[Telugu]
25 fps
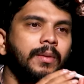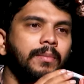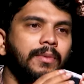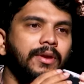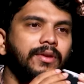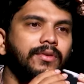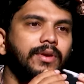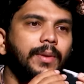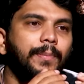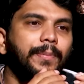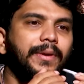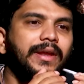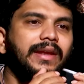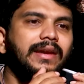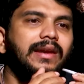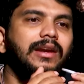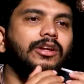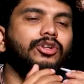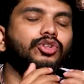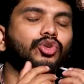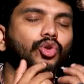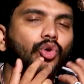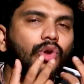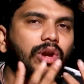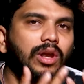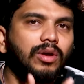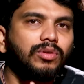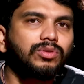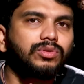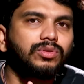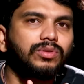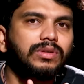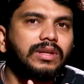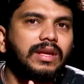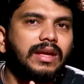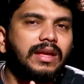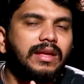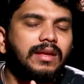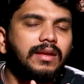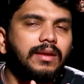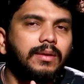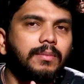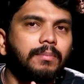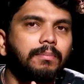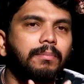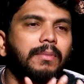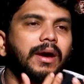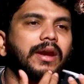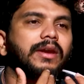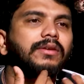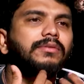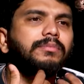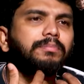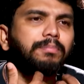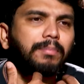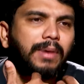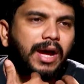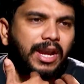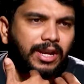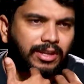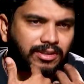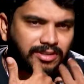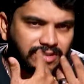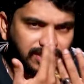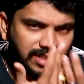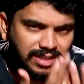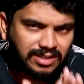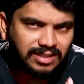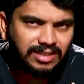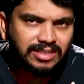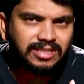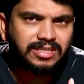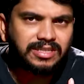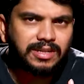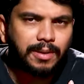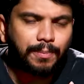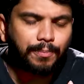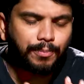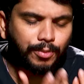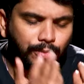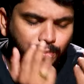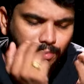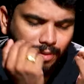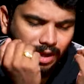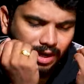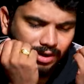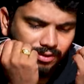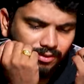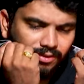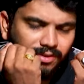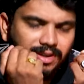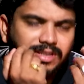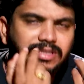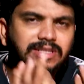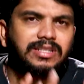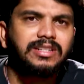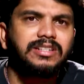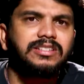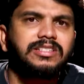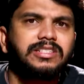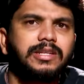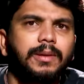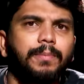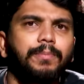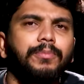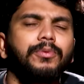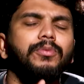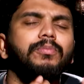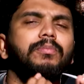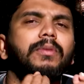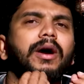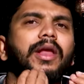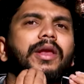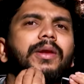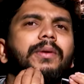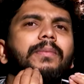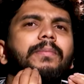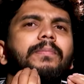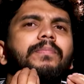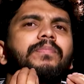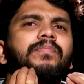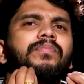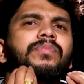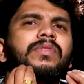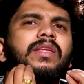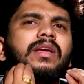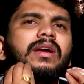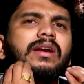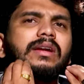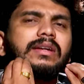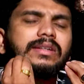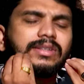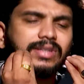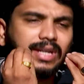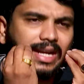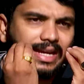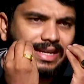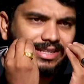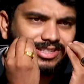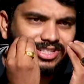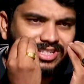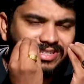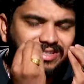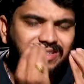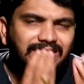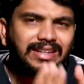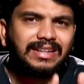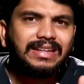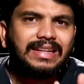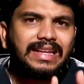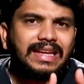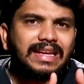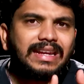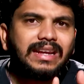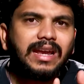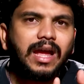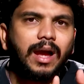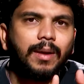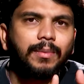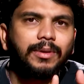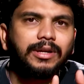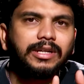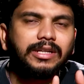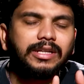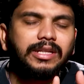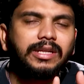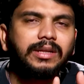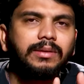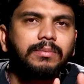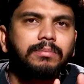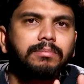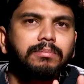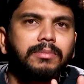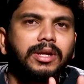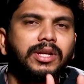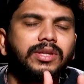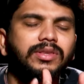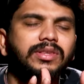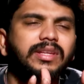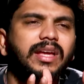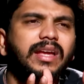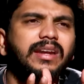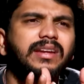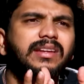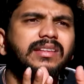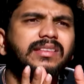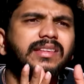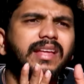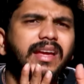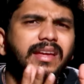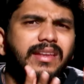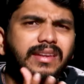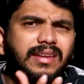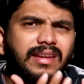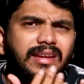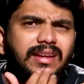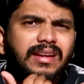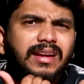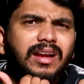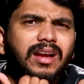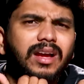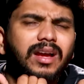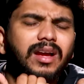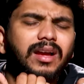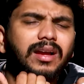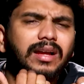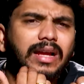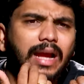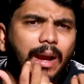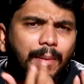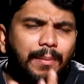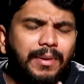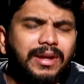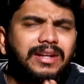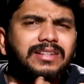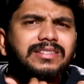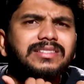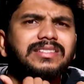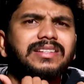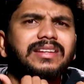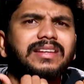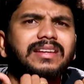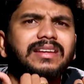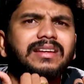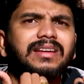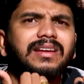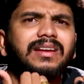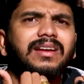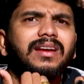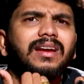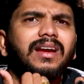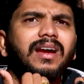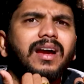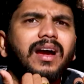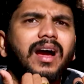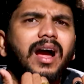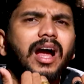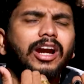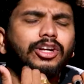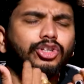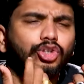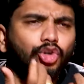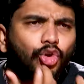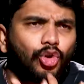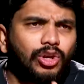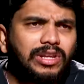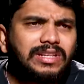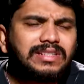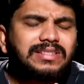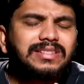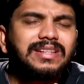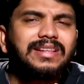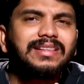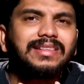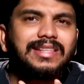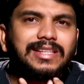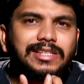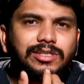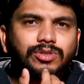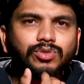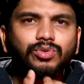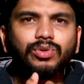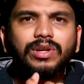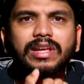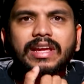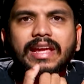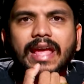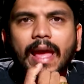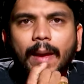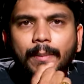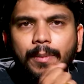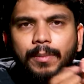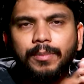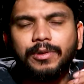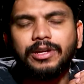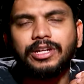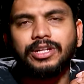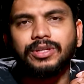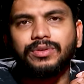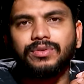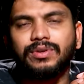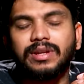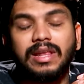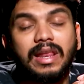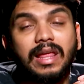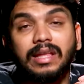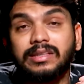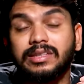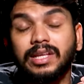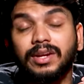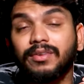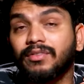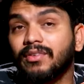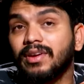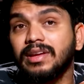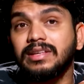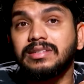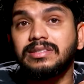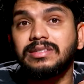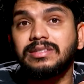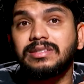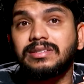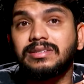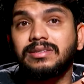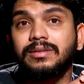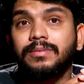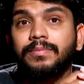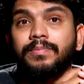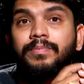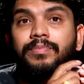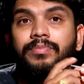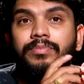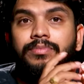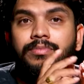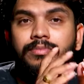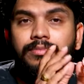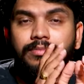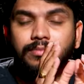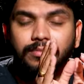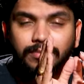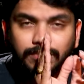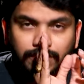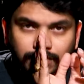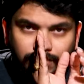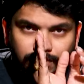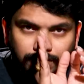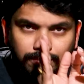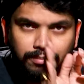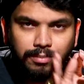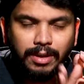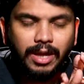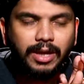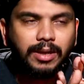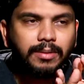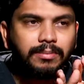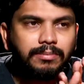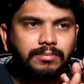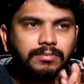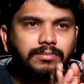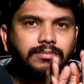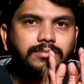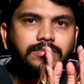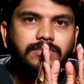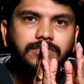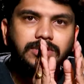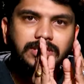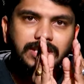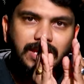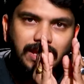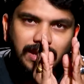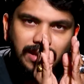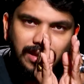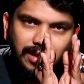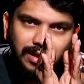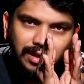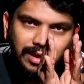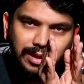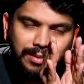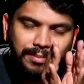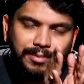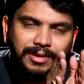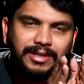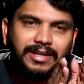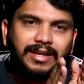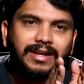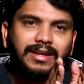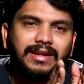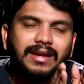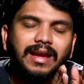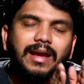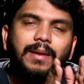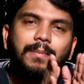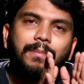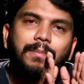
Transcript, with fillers: మనం ఎప్పుడైనా ట్రోల్ అవుతున్నా మనం మనం చేసిన స్టెప్ మనం వేసిన స్టెప్ మనం ట్రై చేసిన డేర్ కాబట్టి మనం దాన్ని ధైర్యంగా కమెంట్స్ని ఆ ట్రోలింగ్స్ని తీసుకునే క్యాపబిలిటీ ఉండాలి అదర్వైజ్ మనం చాలా లిమిటెడ్గా